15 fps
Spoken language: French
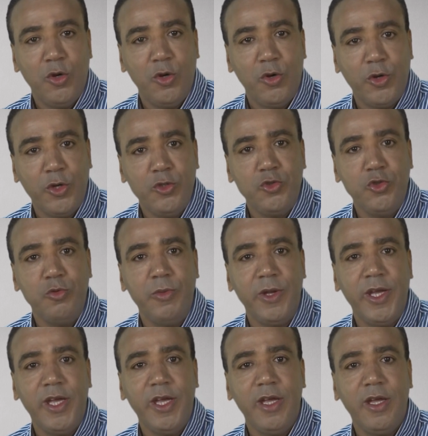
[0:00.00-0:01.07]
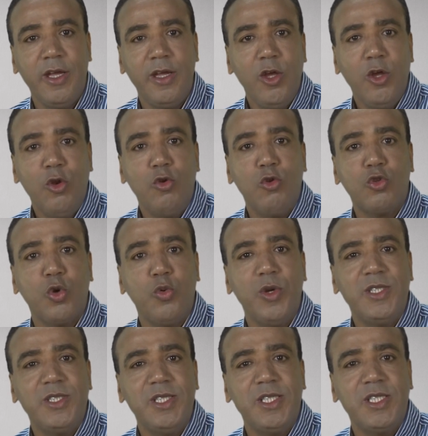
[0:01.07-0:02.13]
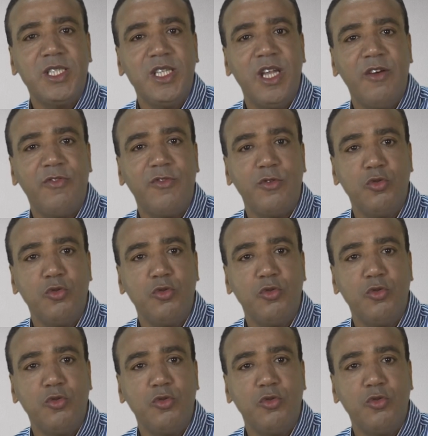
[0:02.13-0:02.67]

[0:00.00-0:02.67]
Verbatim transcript: En résumé, le 3, 6, 9,